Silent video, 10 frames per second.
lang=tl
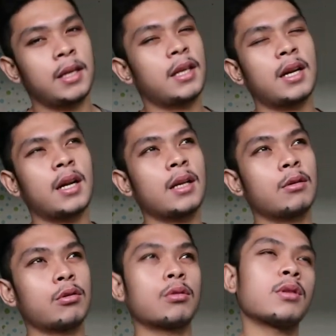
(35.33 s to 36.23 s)
i
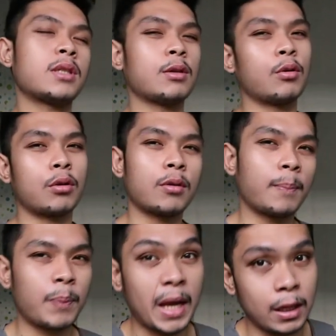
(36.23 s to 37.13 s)
ko to siguro
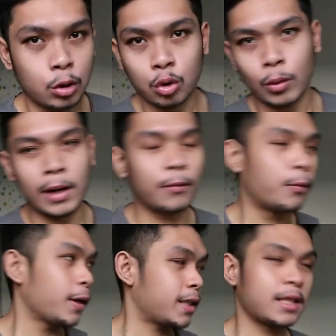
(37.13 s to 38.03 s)
ng 8 to
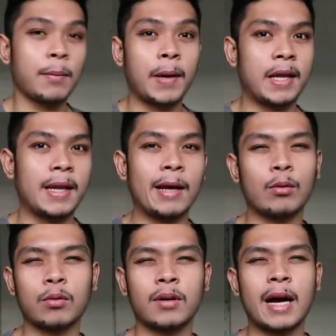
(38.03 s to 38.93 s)
12 weeks, depende
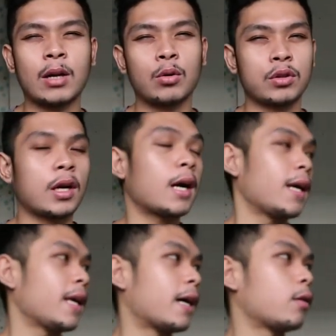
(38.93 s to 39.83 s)
kung gano'n siya
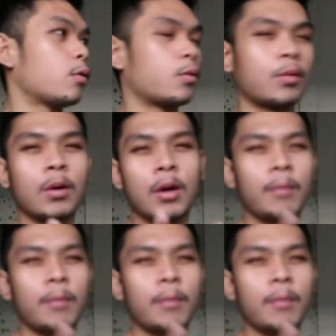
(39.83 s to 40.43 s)
kahiyang, kung